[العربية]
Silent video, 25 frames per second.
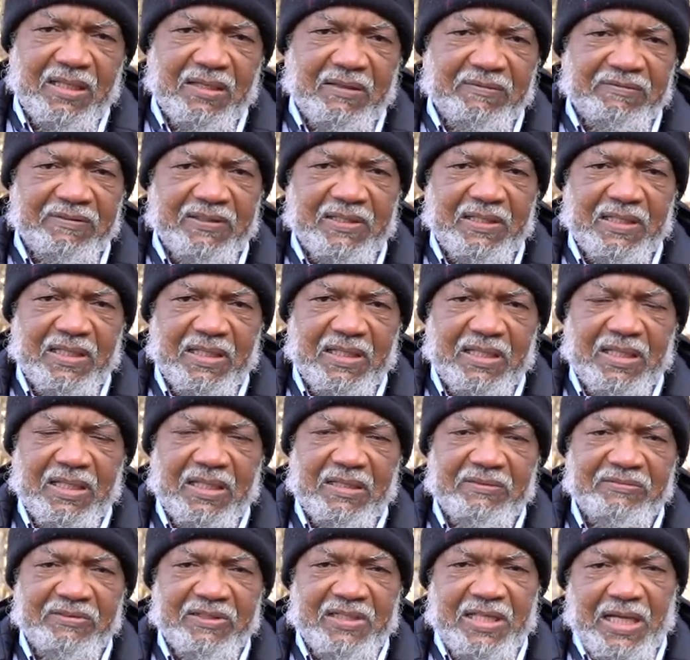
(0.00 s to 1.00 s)
في
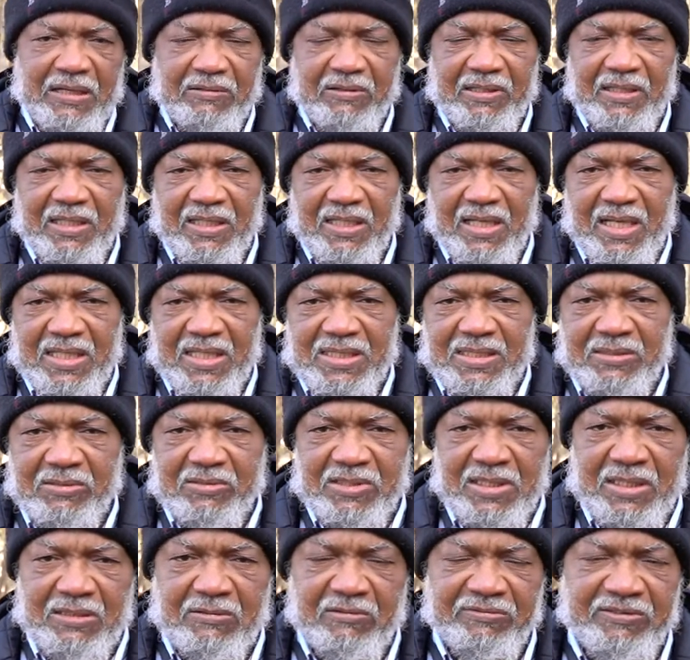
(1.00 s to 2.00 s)
آه، في الدعوة إلى الله عز
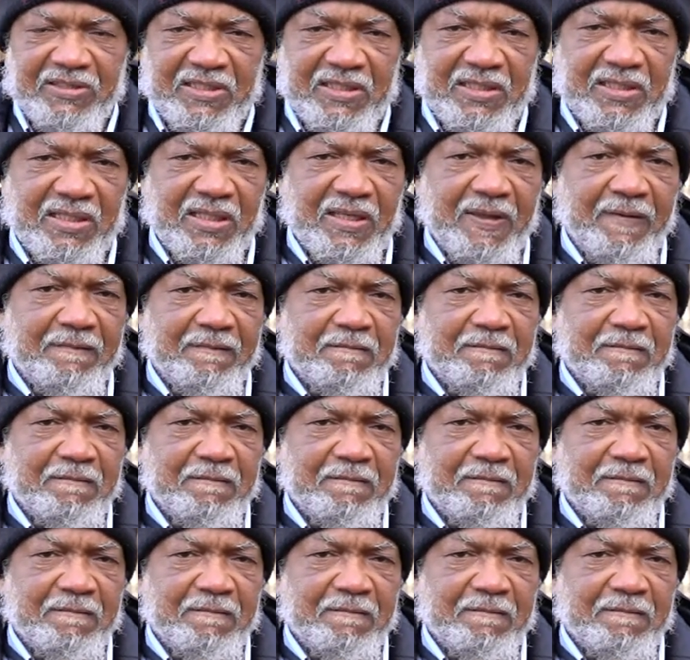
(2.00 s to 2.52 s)
وجل وفي